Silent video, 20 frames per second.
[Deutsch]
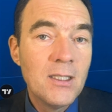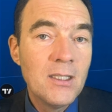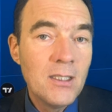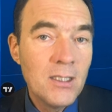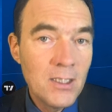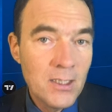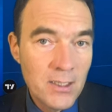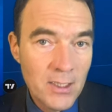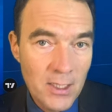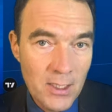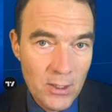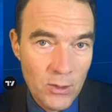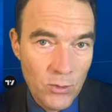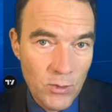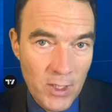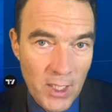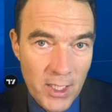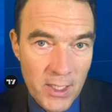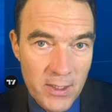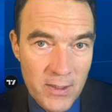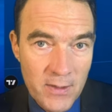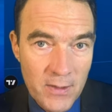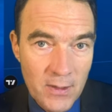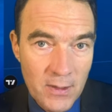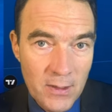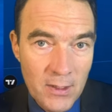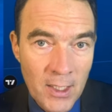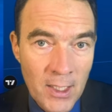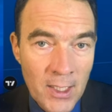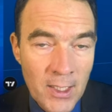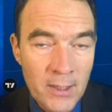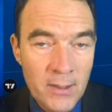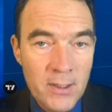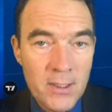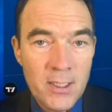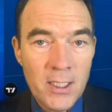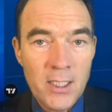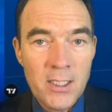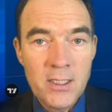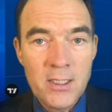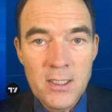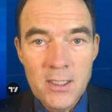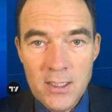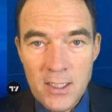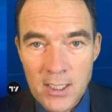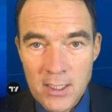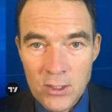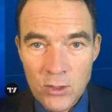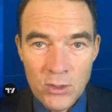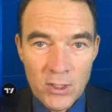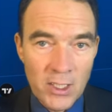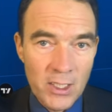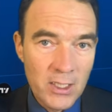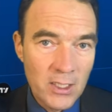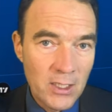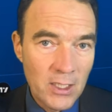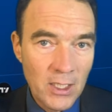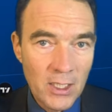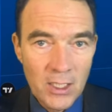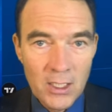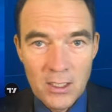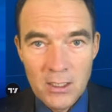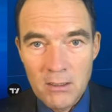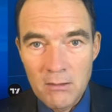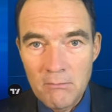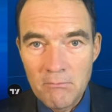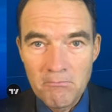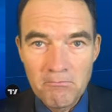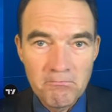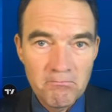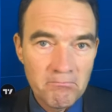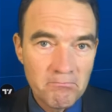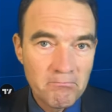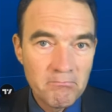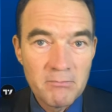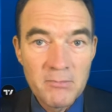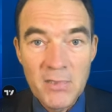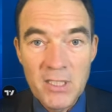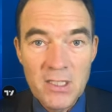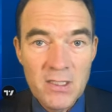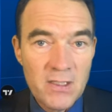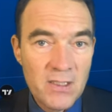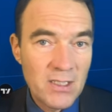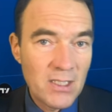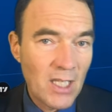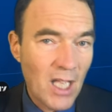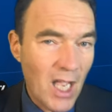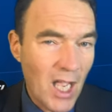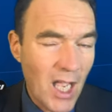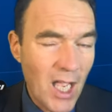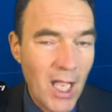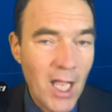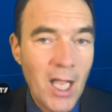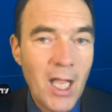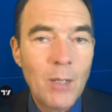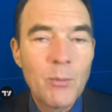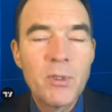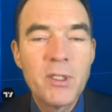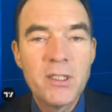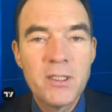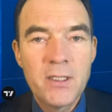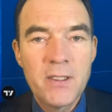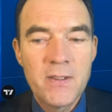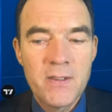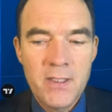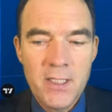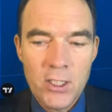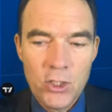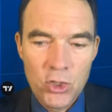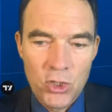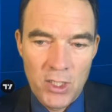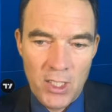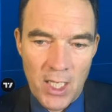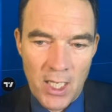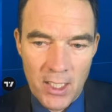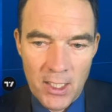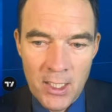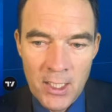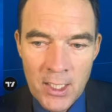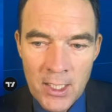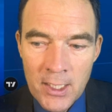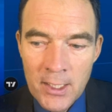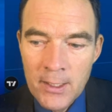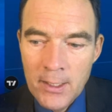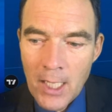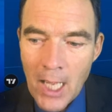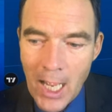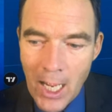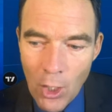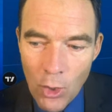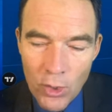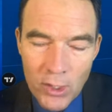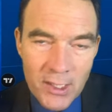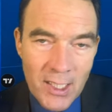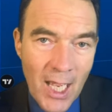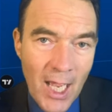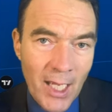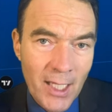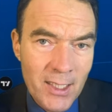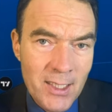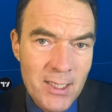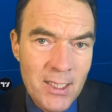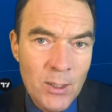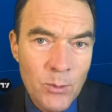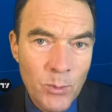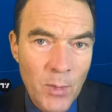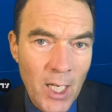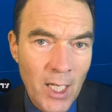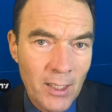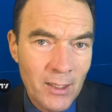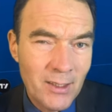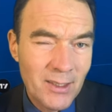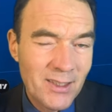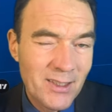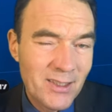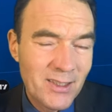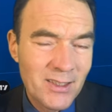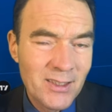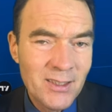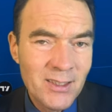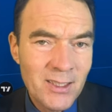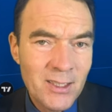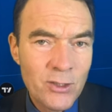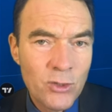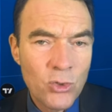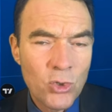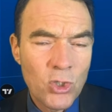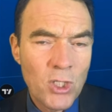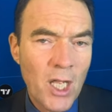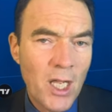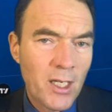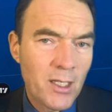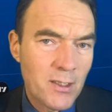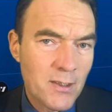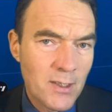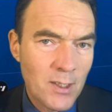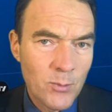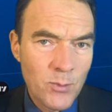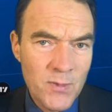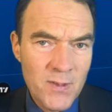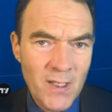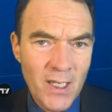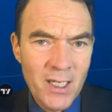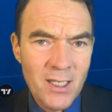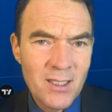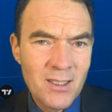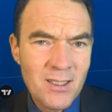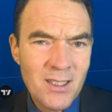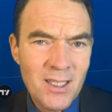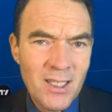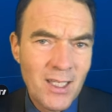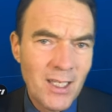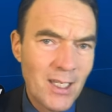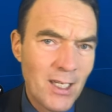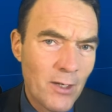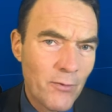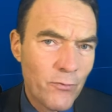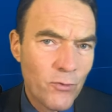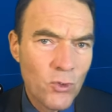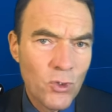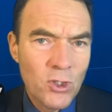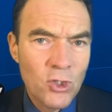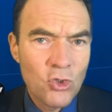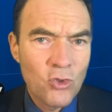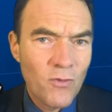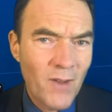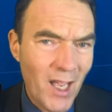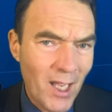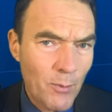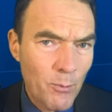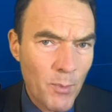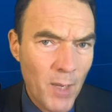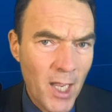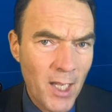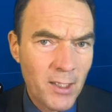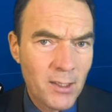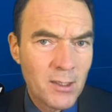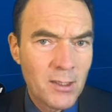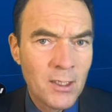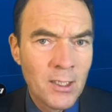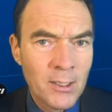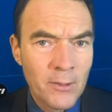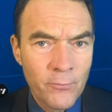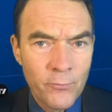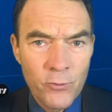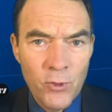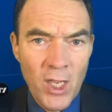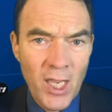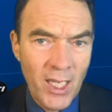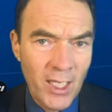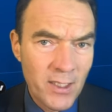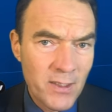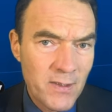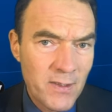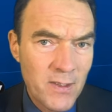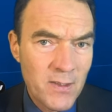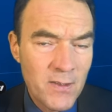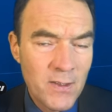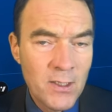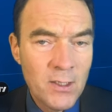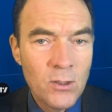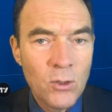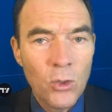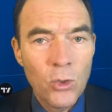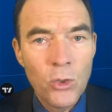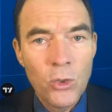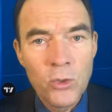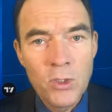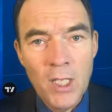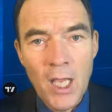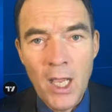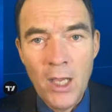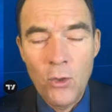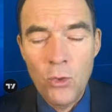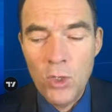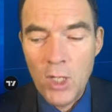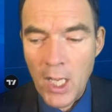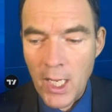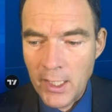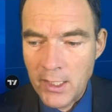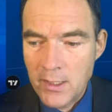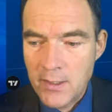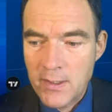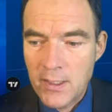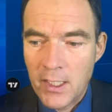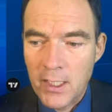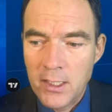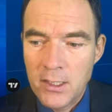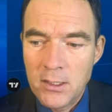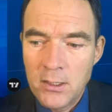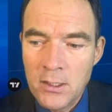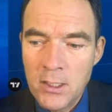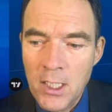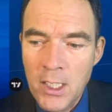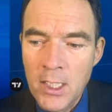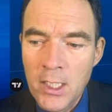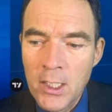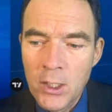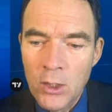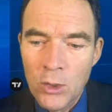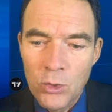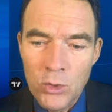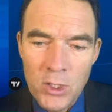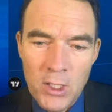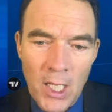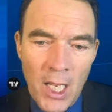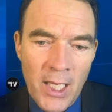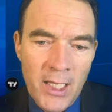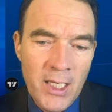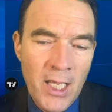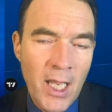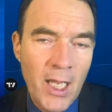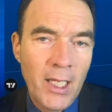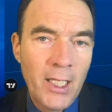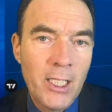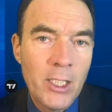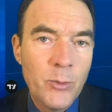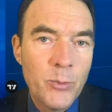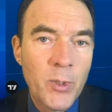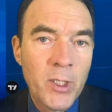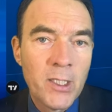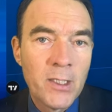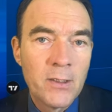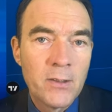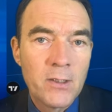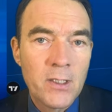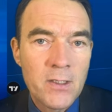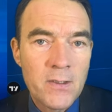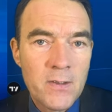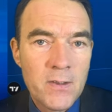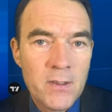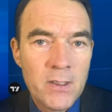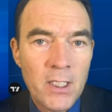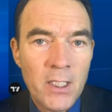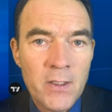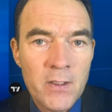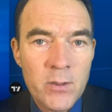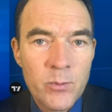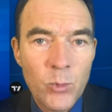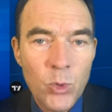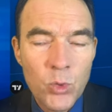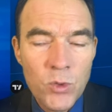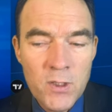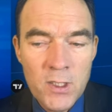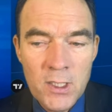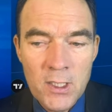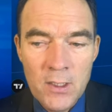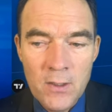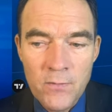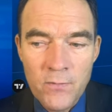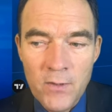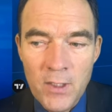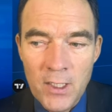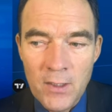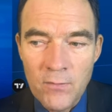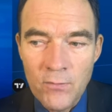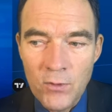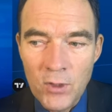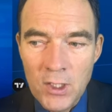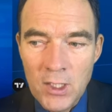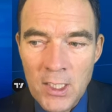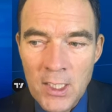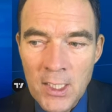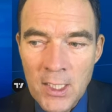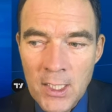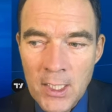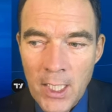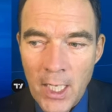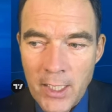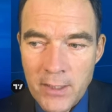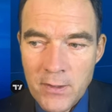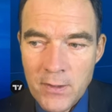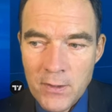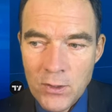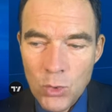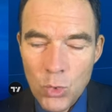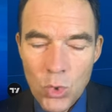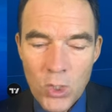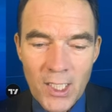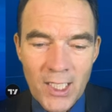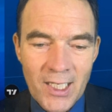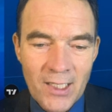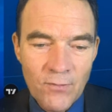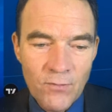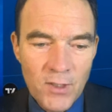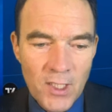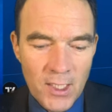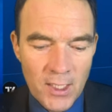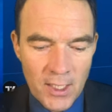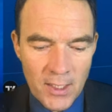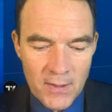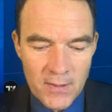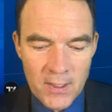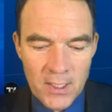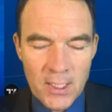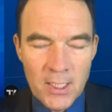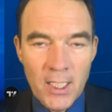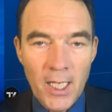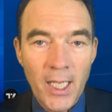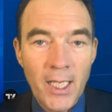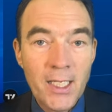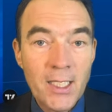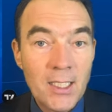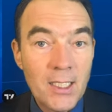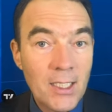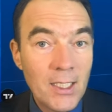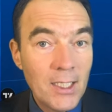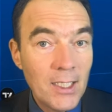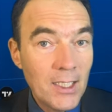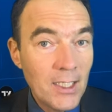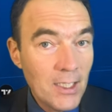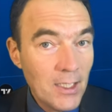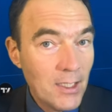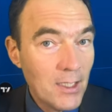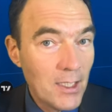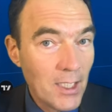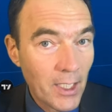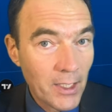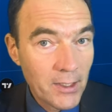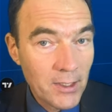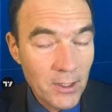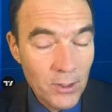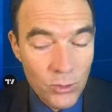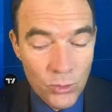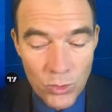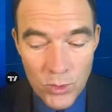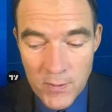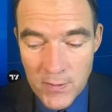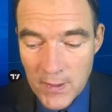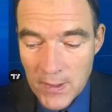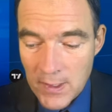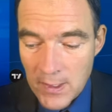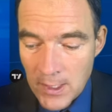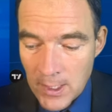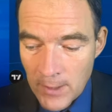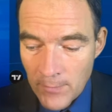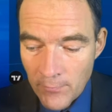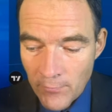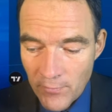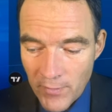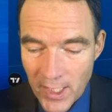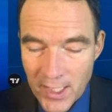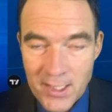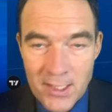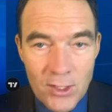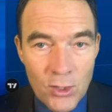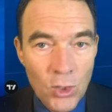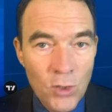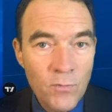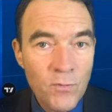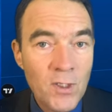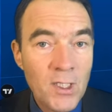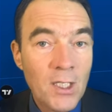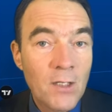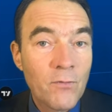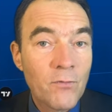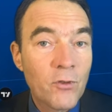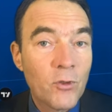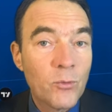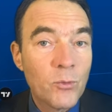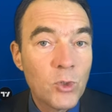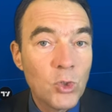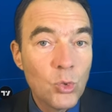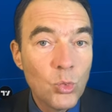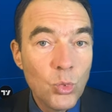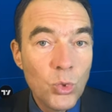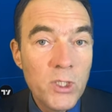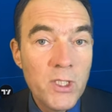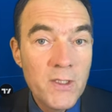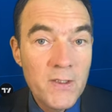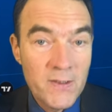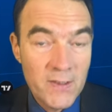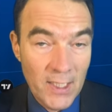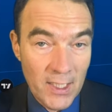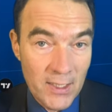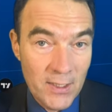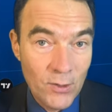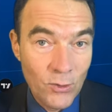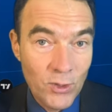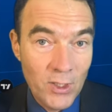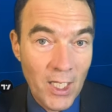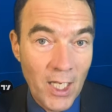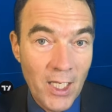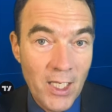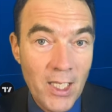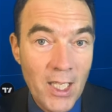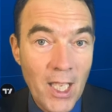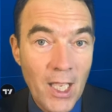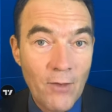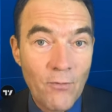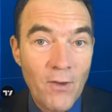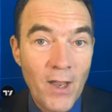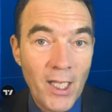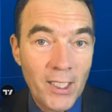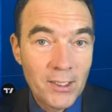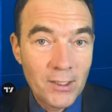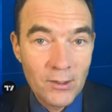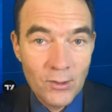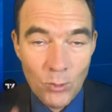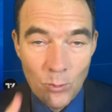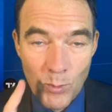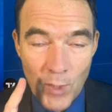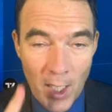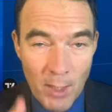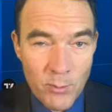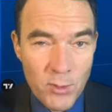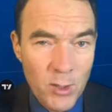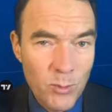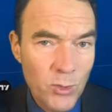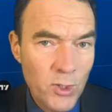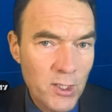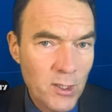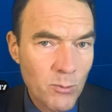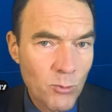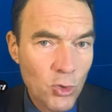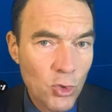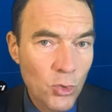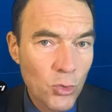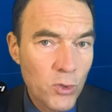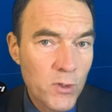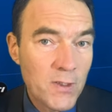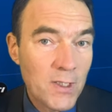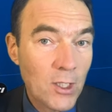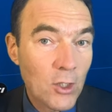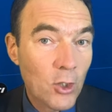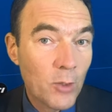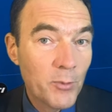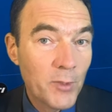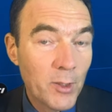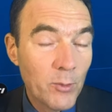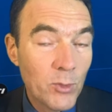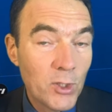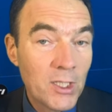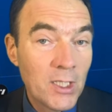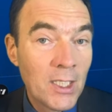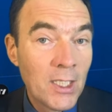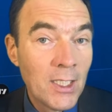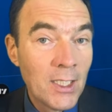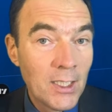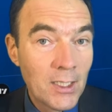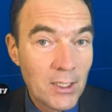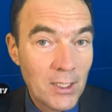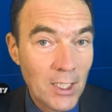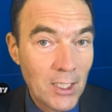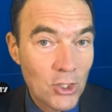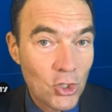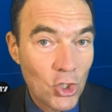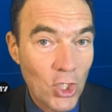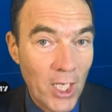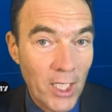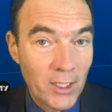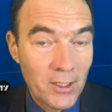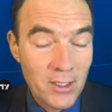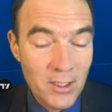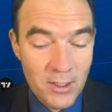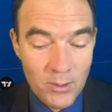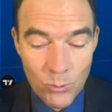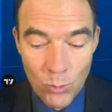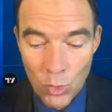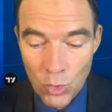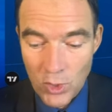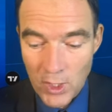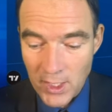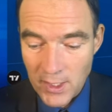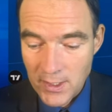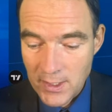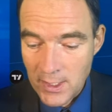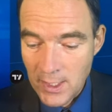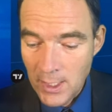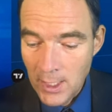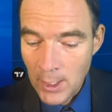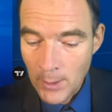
nicht saisonal sind. Das heißt, die Saisonalität ist da, aber nicht sehr stark. Auch der Aktienmarkt ist nicht so stark. Es gibt Zeichen, die eher für einen schwachen Markt, für Ängste sind und auch ein Zeichen oder anderthalb, dass es ganz positiv werden wird. Also so gehen wir jetzt hinein in die Analyse, was können wir denn vom Juli sessional erwarten. Und bleiben Sie bis zum Schluss, da kommt nämlich der Chart des Monats.